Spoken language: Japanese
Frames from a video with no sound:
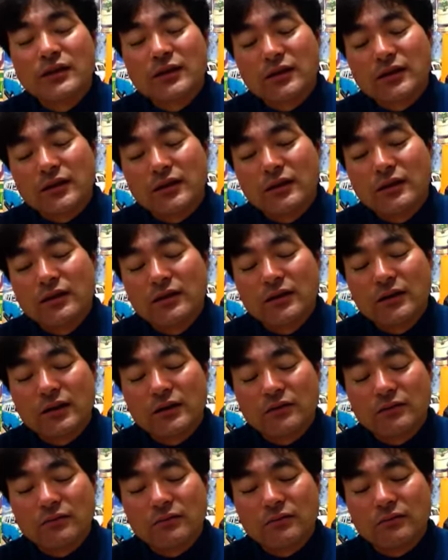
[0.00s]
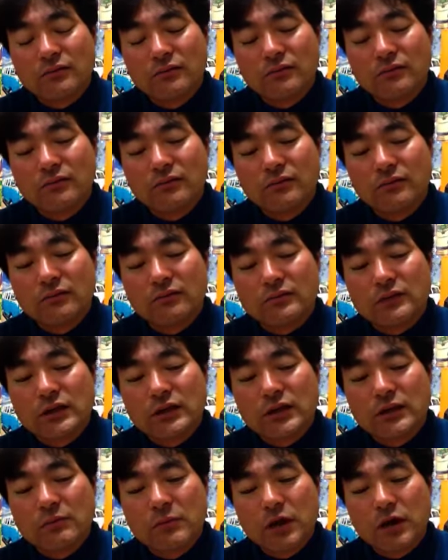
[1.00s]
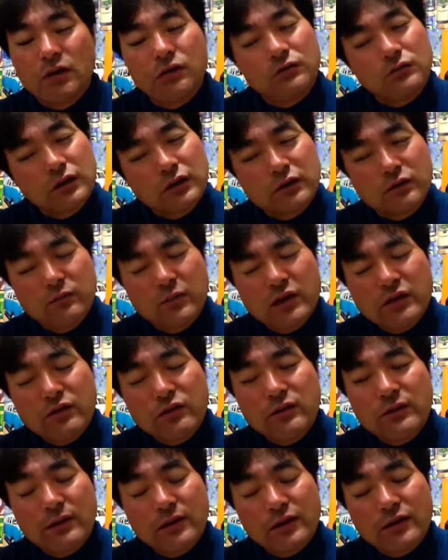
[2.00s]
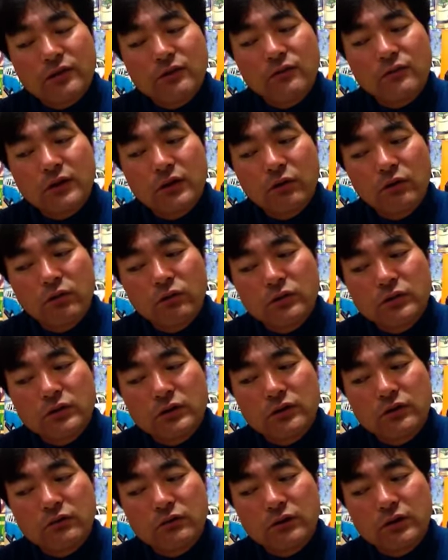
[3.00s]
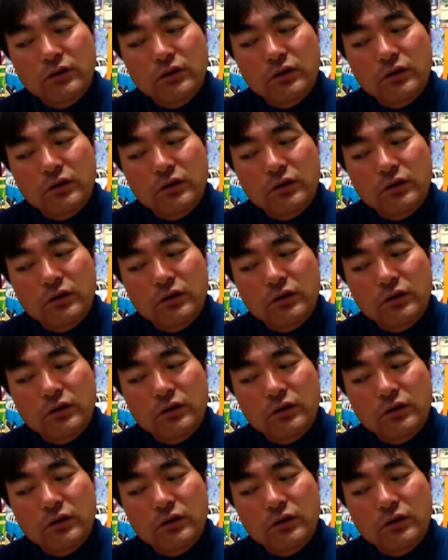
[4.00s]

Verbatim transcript: はい。あの、ただまあ、だから、まず謎が多いですよね。